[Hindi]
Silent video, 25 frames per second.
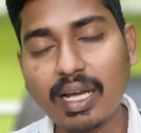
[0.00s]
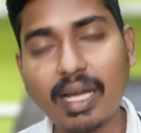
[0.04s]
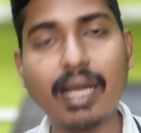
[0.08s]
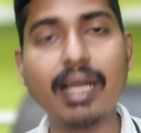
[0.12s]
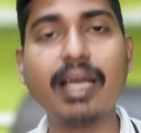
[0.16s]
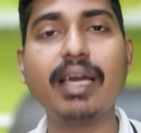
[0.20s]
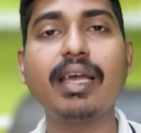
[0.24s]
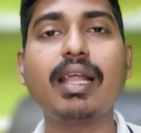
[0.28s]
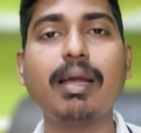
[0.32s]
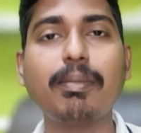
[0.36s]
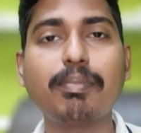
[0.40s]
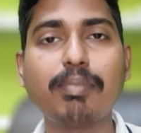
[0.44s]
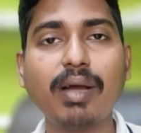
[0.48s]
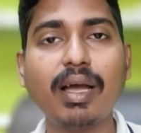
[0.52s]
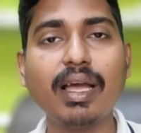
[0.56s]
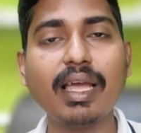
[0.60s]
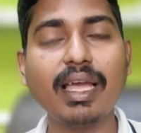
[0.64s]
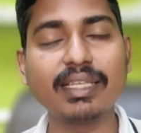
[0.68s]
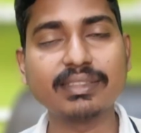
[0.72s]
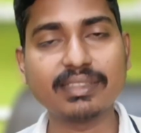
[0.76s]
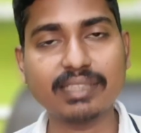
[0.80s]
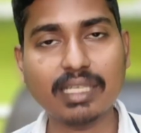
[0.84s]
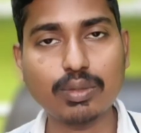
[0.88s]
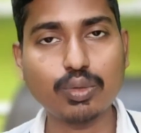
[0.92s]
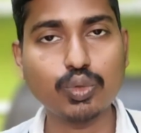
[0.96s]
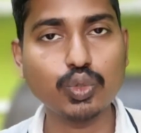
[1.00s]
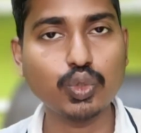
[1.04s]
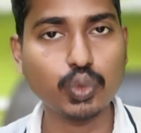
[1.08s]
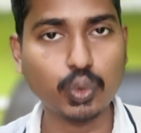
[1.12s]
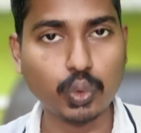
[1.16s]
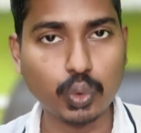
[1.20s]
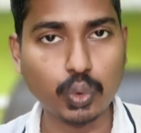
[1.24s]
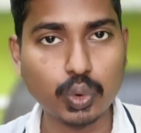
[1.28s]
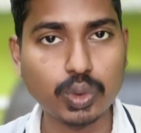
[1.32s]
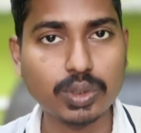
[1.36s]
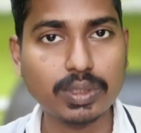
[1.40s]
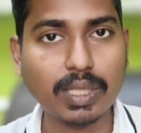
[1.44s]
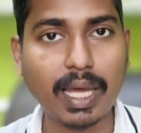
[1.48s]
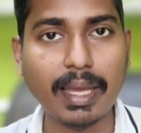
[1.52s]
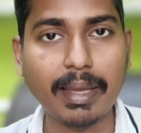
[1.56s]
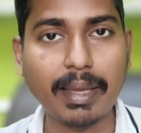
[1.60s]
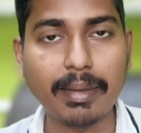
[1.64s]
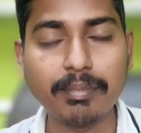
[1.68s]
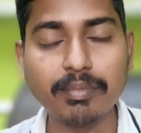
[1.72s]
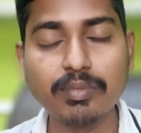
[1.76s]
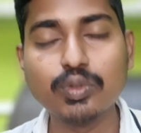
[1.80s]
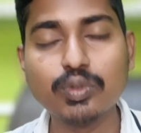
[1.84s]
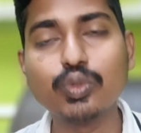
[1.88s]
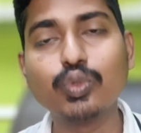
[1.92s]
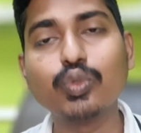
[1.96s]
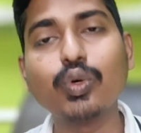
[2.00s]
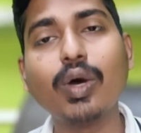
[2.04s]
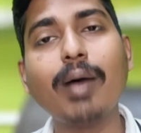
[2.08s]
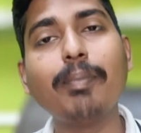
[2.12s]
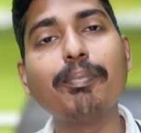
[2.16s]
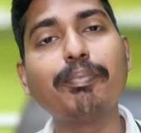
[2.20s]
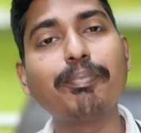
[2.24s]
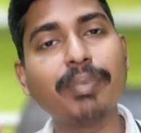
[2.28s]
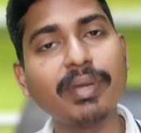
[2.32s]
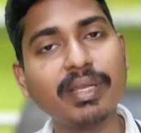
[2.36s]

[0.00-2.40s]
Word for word: अगर आपका ऐसा कुछ होता है तो हम